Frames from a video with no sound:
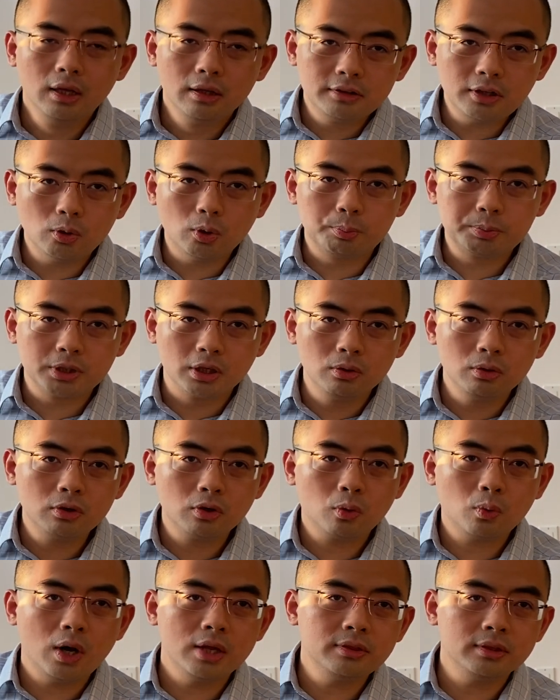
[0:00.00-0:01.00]
在我评
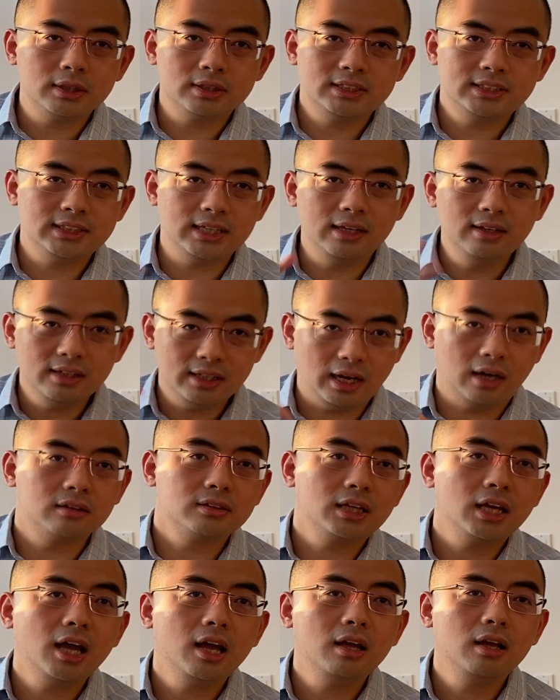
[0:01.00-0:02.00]
论关的前两
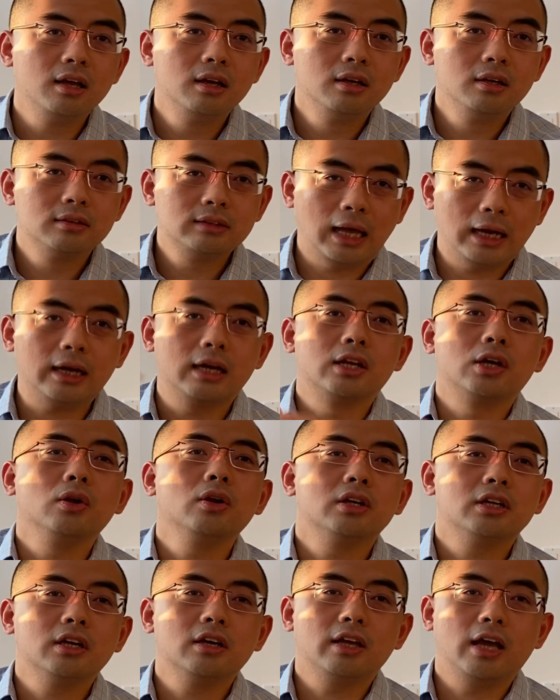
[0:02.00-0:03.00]
天，他给留
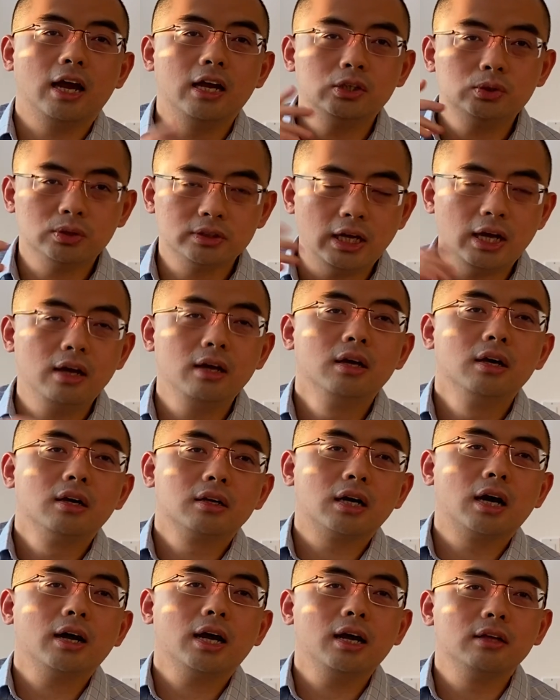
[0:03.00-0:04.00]
了一个言，说他
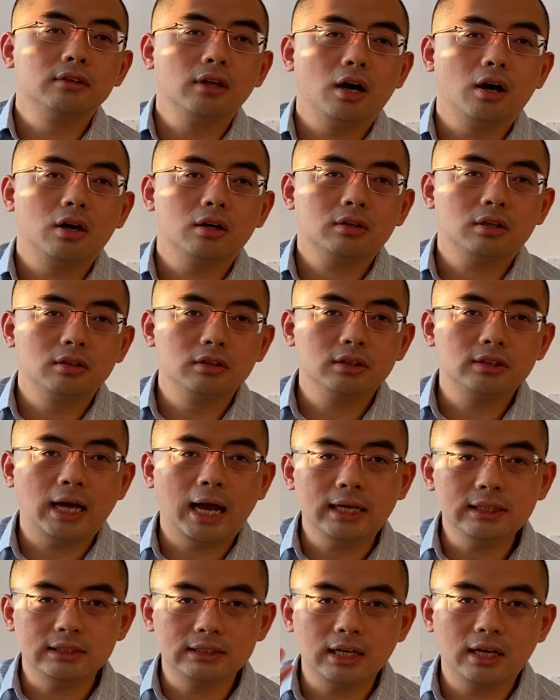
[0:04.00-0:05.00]
刚看到，可能
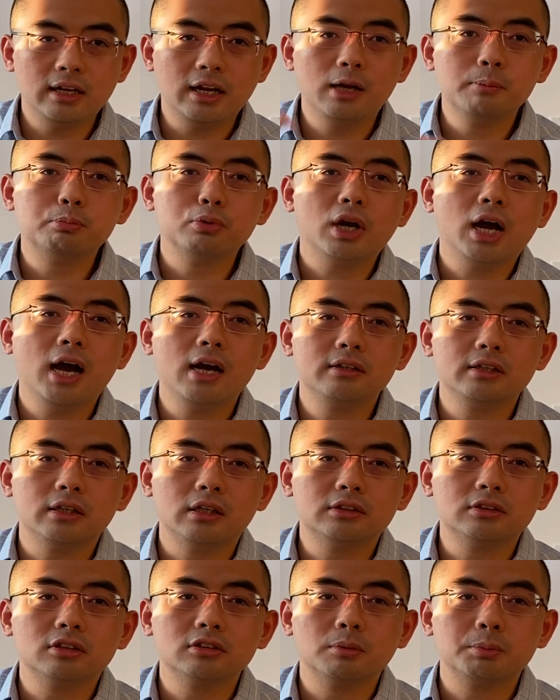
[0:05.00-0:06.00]
他以前还不看这
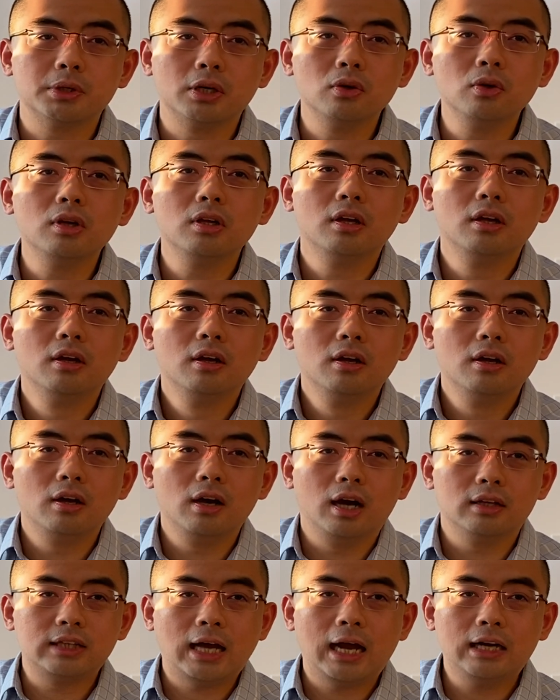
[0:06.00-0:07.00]
个政治评论。
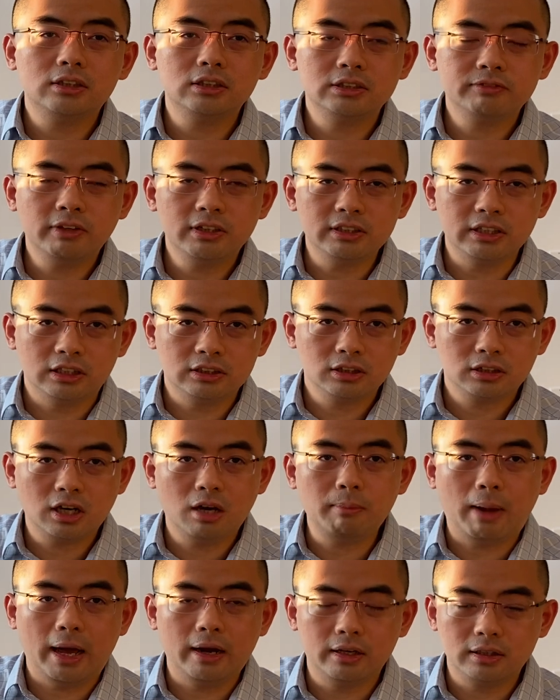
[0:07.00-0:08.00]
啊，他是因为也是
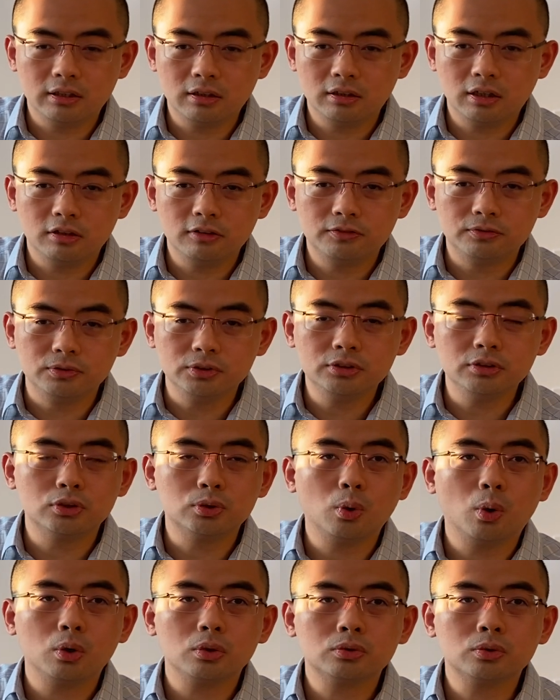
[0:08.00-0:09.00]
刚买了一个那个服饰
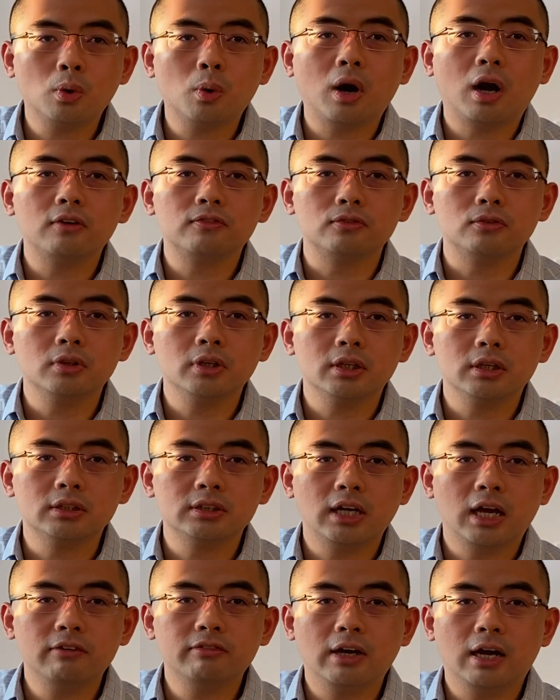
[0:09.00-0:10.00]
中中画幅那个
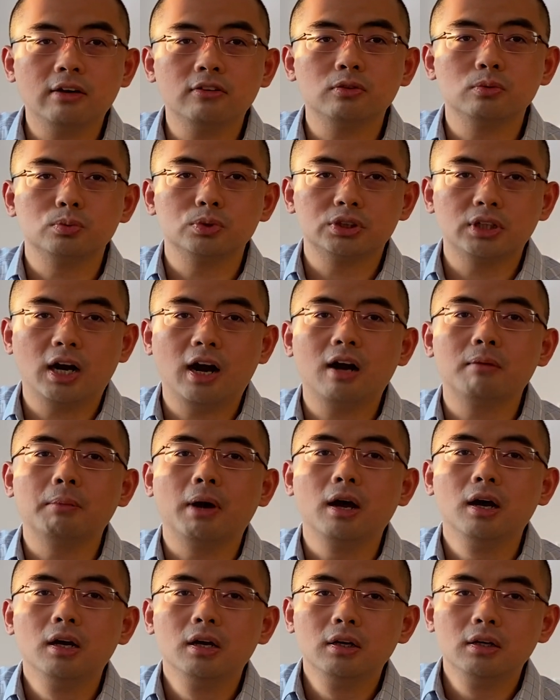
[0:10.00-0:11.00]
GFX 五十二
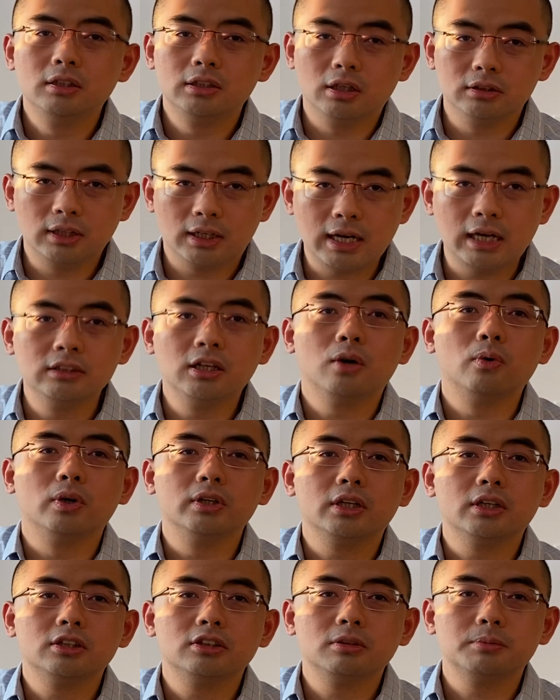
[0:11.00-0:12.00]
嘛，然后他看到我
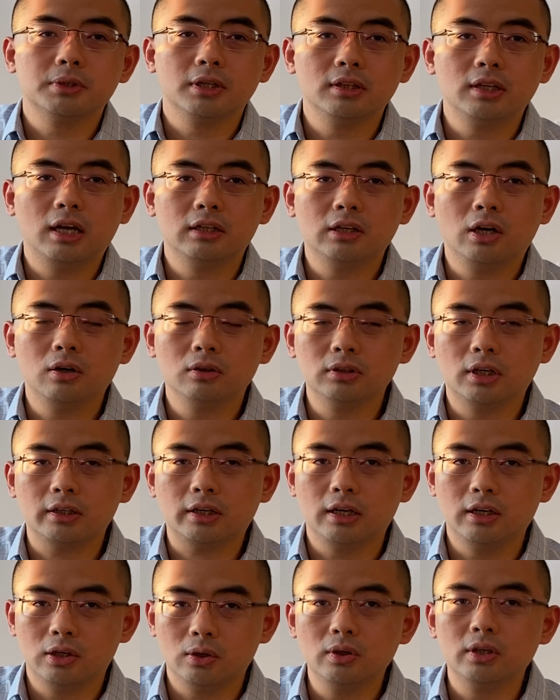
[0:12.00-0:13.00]
那个视频了，然后呢
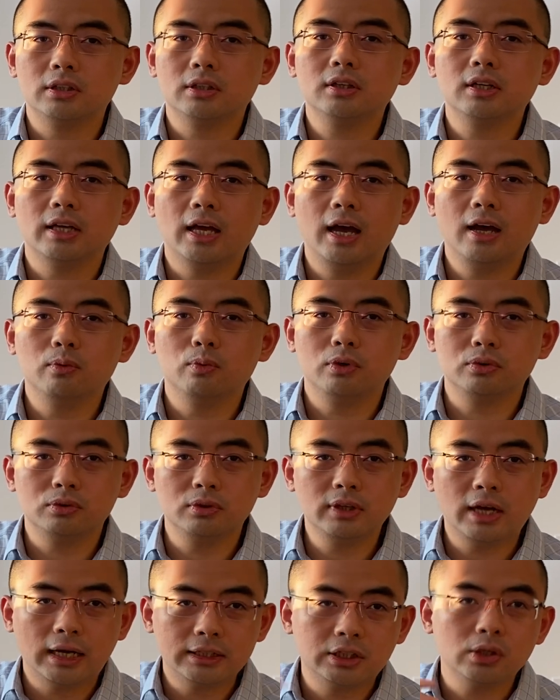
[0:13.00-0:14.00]
给留了一个言，我
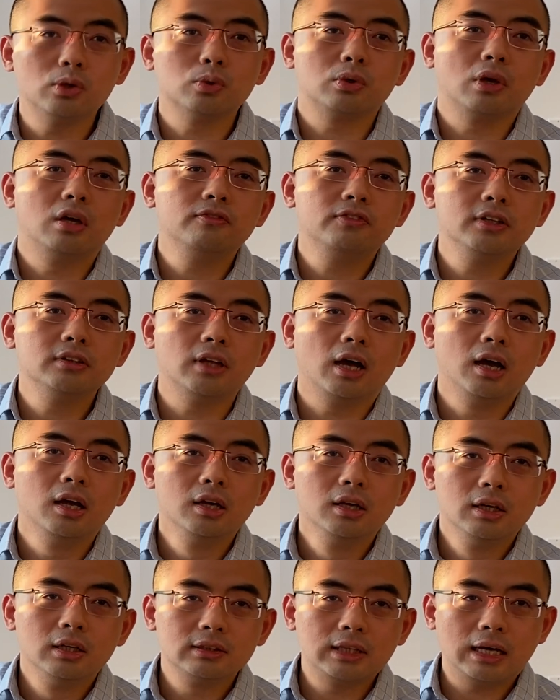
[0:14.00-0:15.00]
觉得还挺有缘分的。
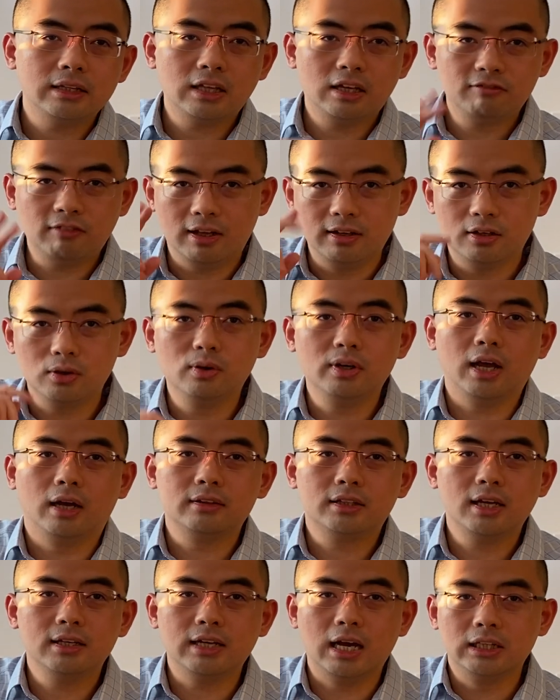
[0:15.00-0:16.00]
他在挽留两
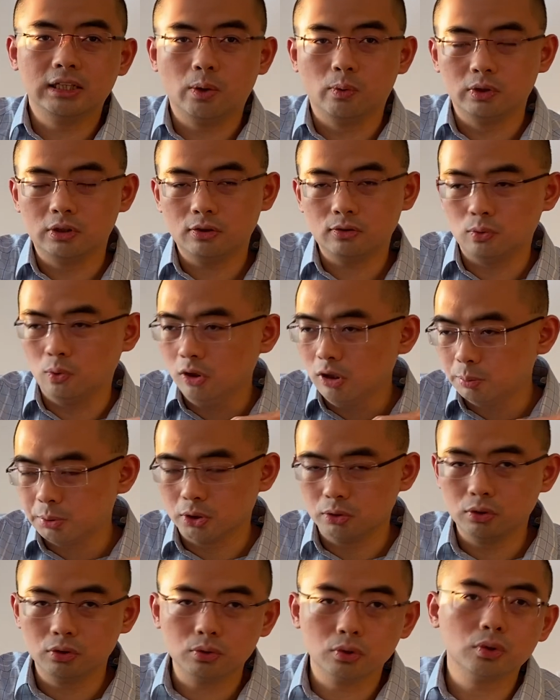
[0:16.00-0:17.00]
天言呢，我的所有
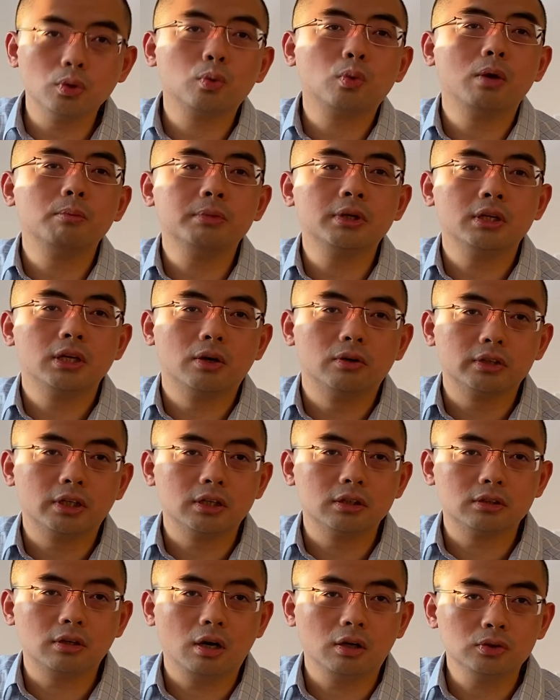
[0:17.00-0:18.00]
评论就都关闭了。我那
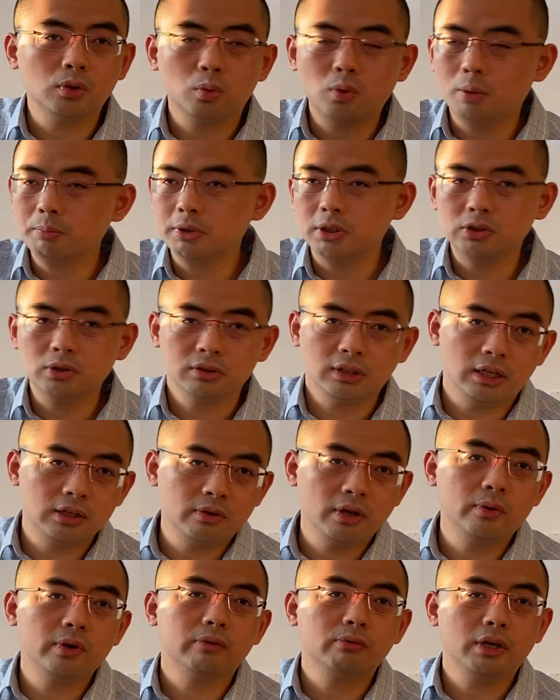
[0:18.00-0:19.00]
个时候都关闭之后，他留
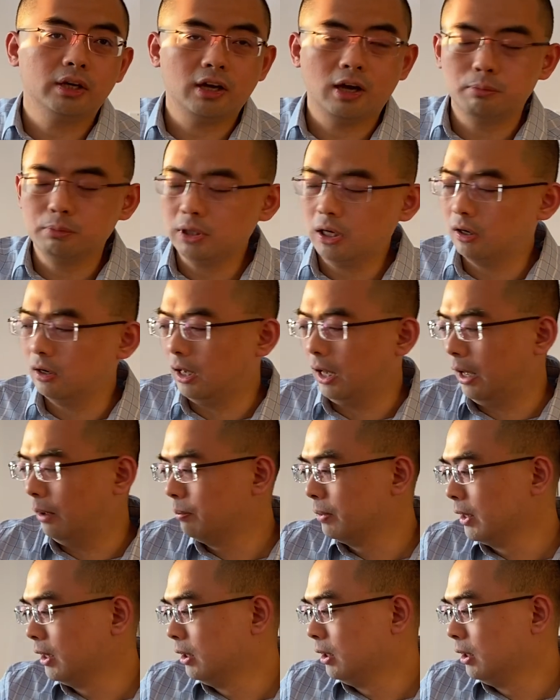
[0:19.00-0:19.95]
言我也我也看不到了啊。